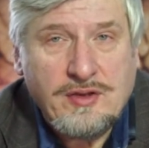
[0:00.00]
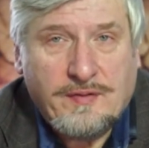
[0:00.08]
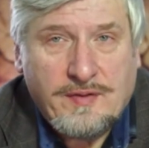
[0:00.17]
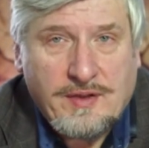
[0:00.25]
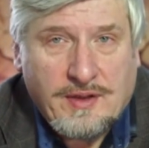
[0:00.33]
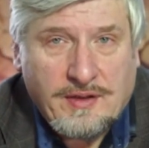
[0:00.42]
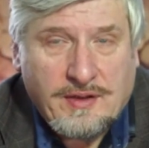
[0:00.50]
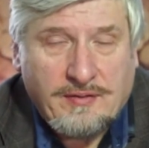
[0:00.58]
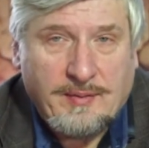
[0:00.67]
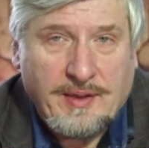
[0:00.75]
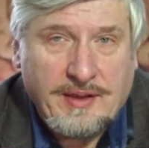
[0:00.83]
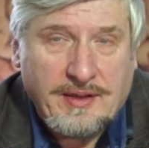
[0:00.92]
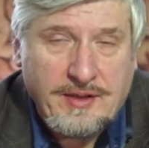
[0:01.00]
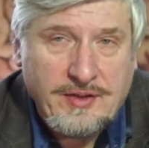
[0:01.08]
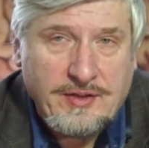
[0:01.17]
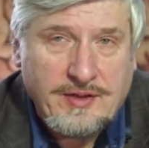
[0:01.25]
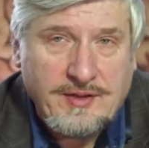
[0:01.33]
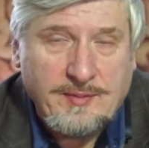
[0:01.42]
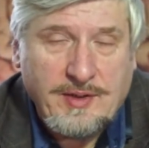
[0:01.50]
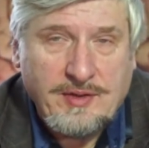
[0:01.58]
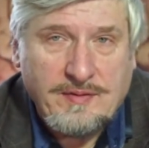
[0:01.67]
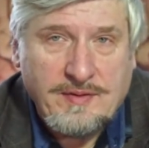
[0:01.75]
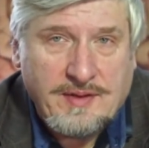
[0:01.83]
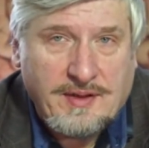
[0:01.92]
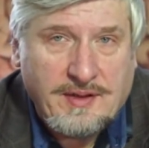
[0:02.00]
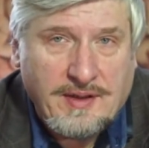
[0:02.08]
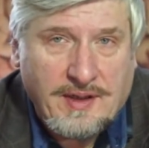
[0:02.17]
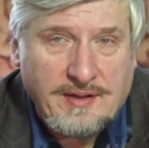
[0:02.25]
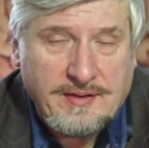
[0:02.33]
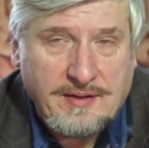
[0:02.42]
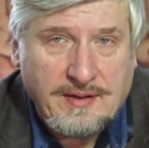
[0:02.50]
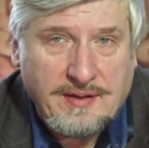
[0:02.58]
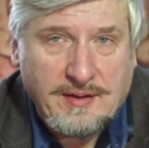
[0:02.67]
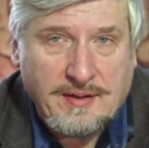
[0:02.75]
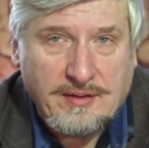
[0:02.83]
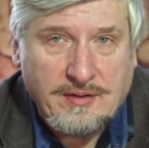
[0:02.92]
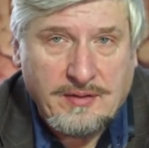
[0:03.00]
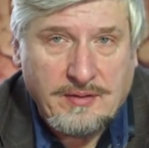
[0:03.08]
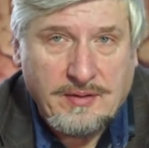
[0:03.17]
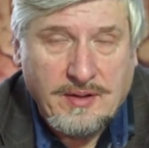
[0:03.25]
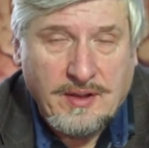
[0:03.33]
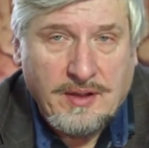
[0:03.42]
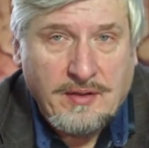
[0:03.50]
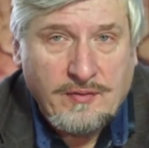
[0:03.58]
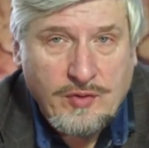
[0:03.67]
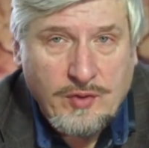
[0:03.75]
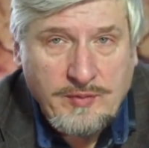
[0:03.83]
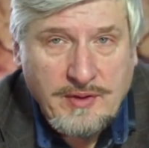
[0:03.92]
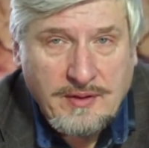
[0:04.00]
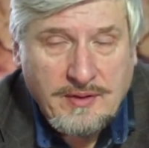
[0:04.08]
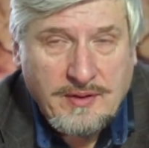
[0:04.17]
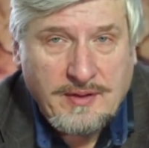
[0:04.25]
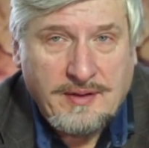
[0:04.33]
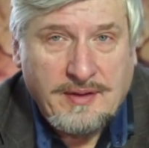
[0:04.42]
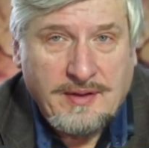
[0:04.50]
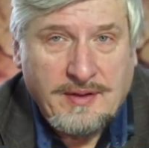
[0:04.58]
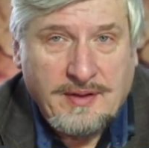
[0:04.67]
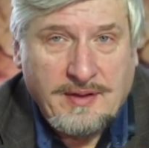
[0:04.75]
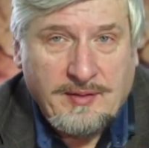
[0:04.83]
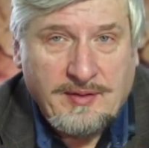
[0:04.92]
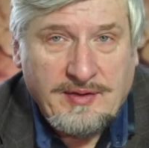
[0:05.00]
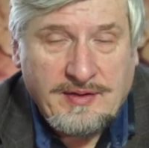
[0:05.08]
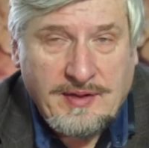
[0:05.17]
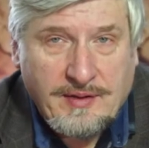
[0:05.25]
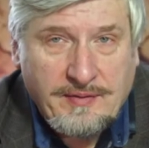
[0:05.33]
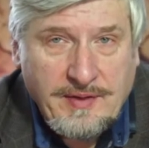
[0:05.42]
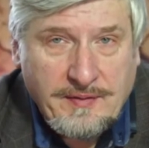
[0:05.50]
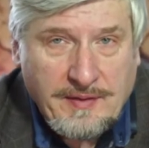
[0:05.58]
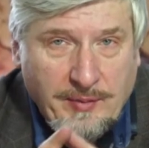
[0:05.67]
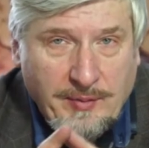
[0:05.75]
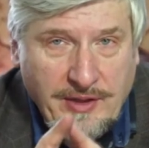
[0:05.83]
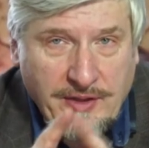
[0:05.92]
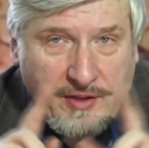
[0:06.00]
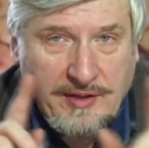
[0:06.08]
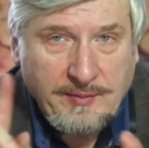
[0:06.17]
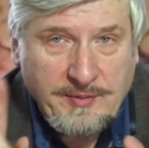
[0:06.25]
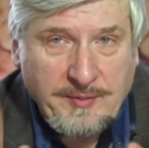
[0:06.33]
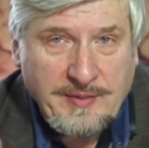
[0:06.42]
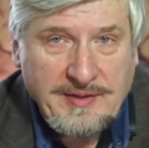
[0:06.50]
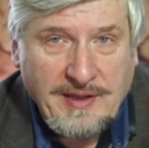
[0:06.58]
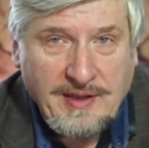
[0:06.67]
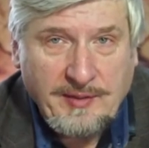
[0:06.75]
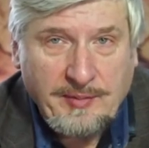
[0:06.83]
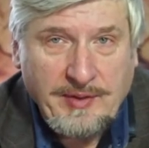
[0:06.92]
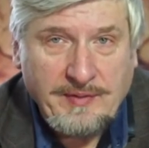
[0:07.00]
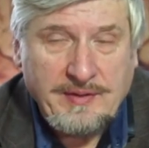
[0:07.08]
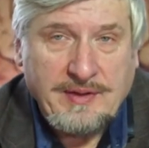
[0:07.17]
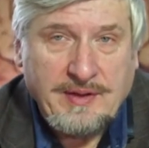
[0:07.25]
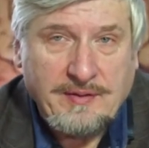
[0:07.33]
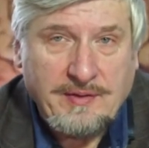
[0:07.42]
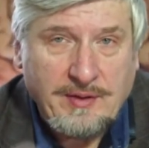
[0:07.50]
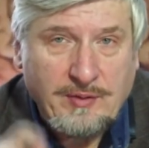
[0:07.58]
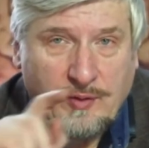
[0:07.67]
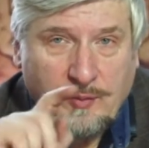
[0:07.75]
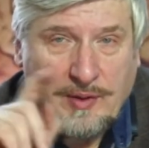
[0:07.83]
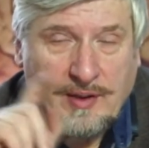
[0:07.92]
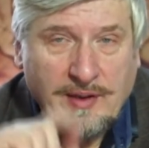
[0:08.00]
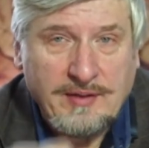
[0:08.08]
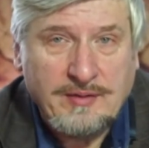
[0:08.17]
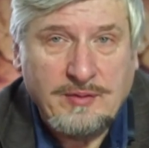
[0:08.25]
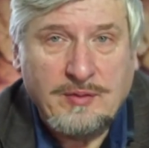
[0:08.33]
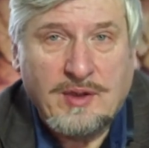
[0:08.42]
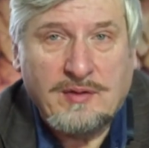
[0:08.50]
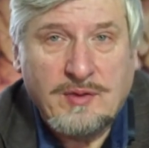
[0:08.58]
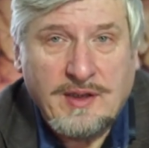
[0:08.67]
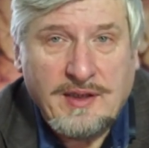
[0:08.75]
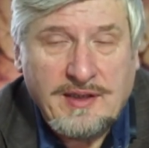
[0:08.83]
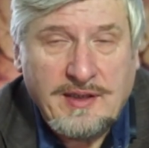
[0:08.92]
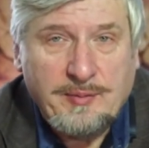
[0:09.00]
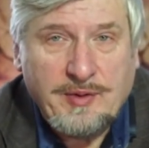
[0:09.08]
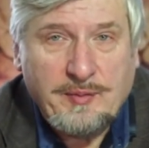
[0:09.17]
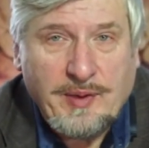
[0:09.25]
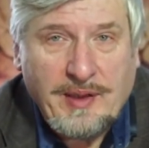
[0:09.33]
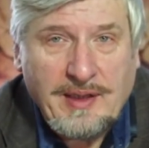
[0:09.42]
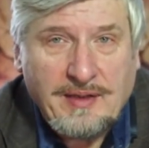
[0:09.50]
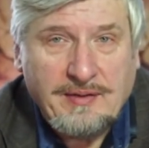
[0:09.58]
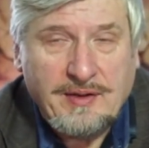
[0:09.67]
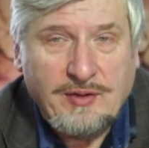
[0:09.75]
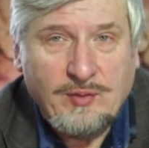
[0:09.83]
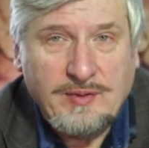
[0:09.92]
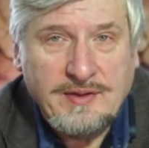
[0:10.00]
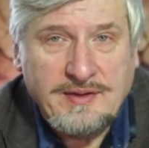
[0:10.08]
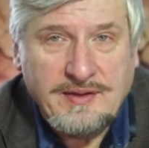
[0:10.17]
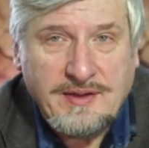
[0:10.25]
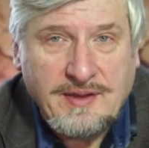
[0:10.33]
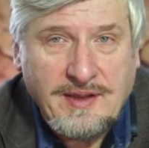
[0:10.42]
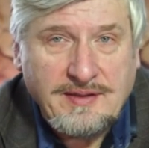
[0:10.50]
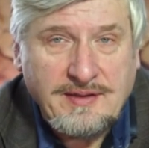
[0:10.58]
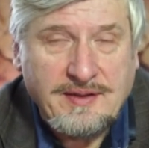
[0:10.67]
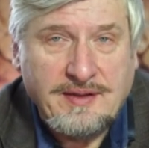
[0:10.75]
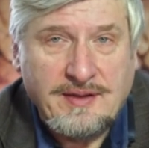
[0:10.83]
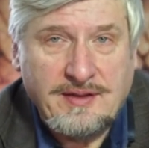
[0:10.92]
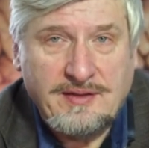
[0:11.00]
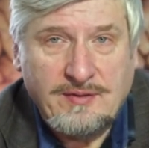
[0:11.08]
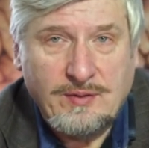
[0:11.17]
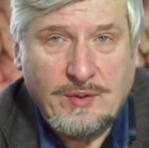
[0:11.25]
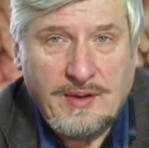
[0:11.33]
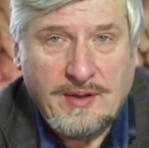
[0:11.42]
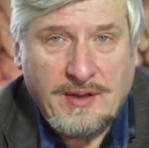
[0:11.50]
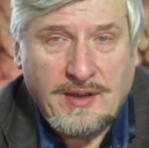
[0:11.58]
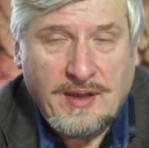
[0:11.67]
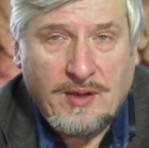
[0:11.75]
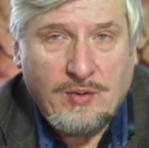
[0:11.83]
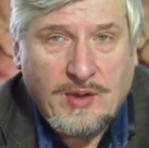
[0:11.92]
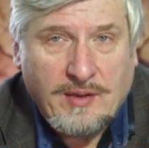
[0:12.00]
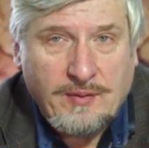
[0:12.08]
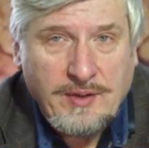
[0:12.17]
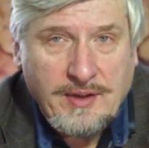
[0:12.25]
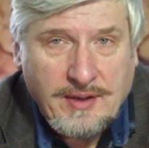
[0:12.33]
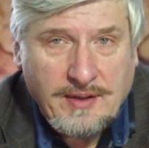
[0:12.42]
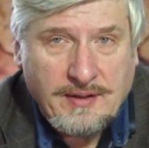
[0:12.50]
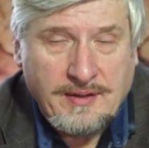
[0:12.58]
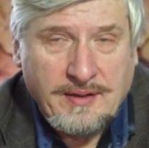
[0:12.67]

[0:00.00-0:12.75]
и Шевченко в моей книжке «Изменчивость и гениальность» это отражено. В чем дело-то? Сравнив табличку, там специально приведена, в которой показано, у кого какие подполя в этой области есть индивидуально, а у кого нет.